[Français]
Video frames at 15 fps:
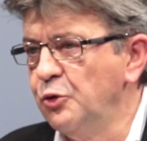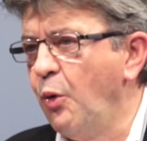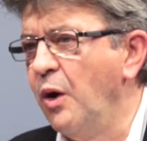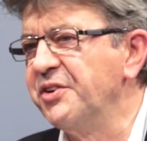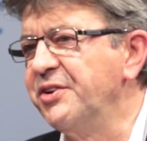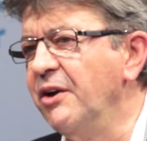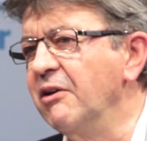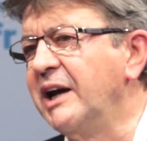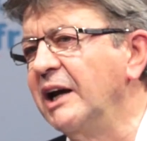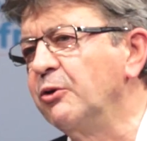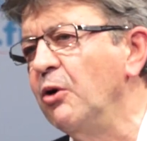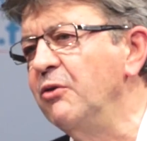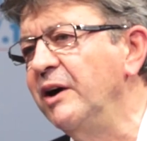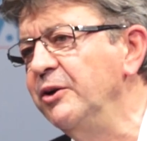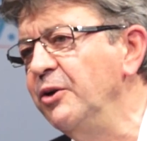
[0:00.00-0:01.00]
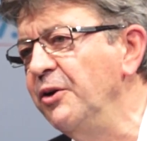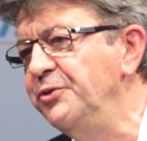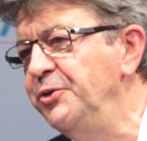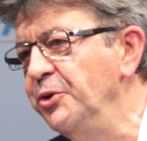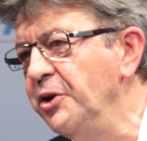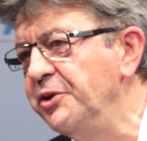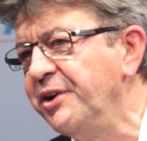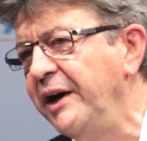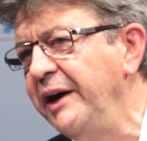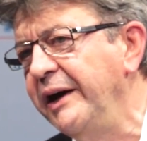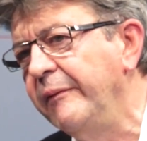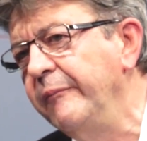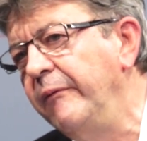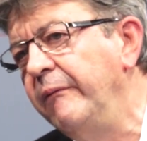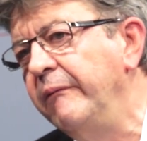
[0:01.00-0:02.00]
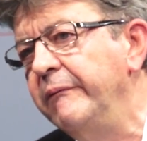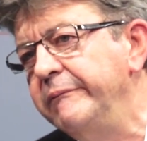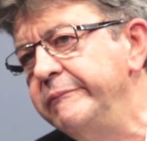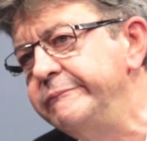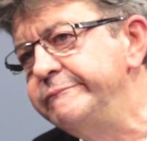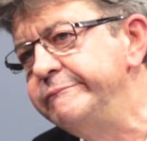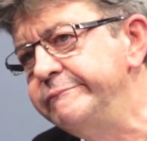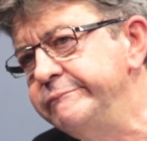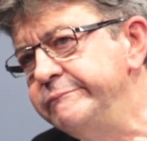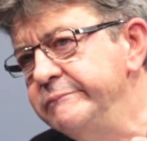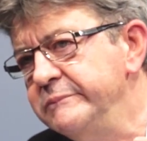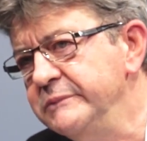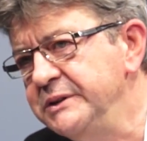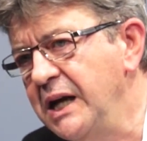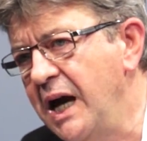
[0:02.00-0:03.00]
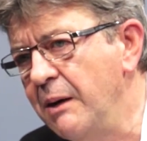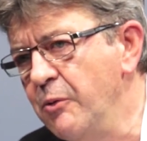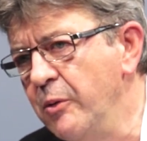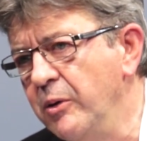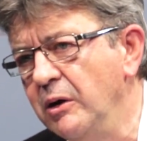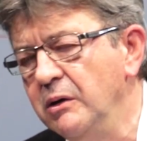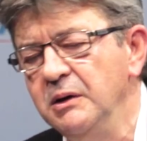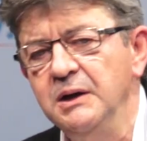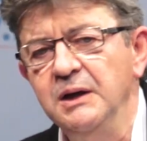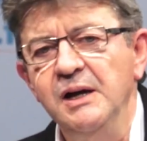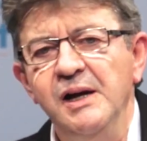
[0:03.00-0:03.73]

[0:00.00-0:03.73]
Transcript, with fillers: 389 de notre ère, bon, à un moment.